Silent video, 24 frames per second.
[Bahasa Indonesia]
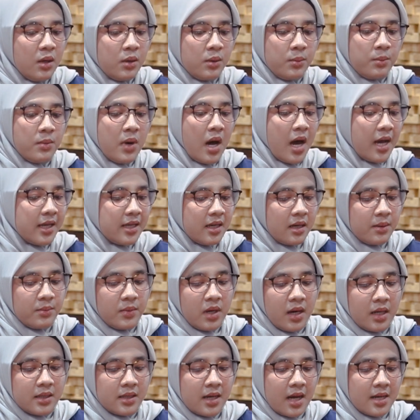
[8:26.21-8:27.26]
banyak
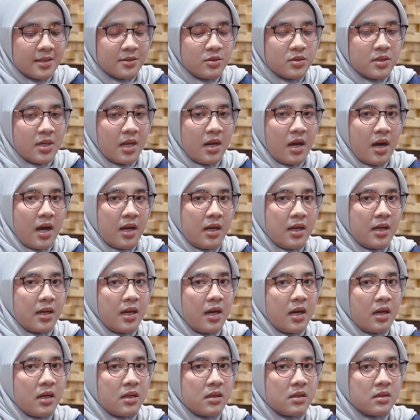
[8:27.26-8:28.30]
banget kasus anak-anak
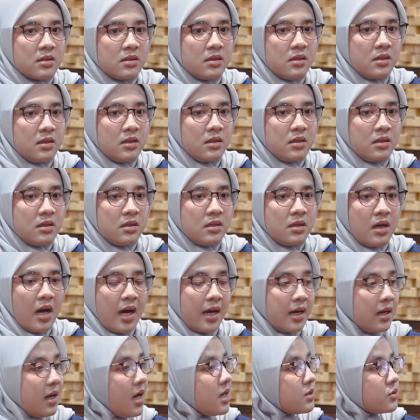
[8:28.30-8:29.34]
yang uh,
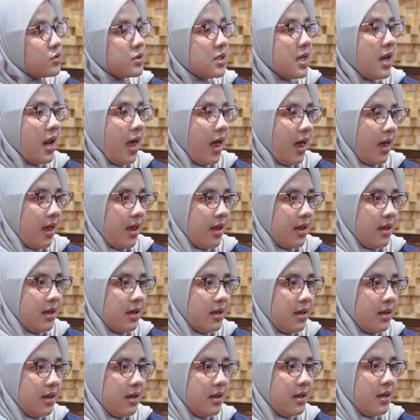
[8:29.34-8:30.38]
akhirnya asusila
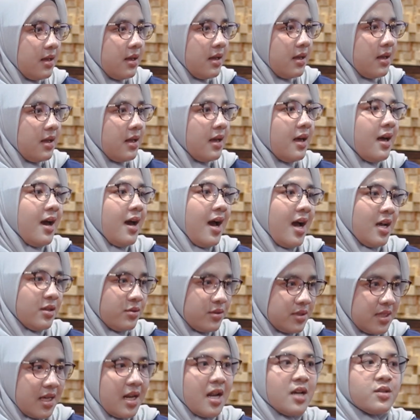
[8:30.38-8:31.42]
okay.
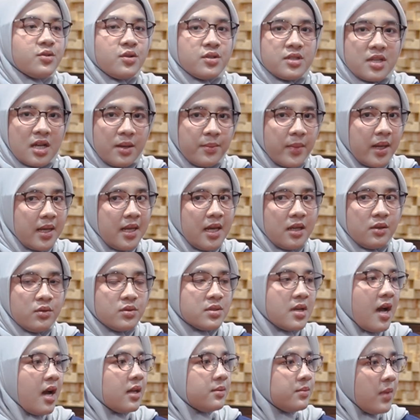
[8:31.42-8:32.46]
asusila sosial media itu
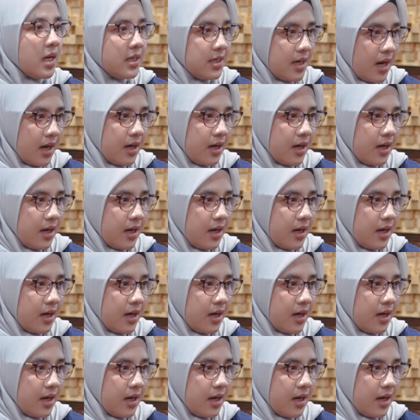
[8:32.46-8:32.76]
sangat banyak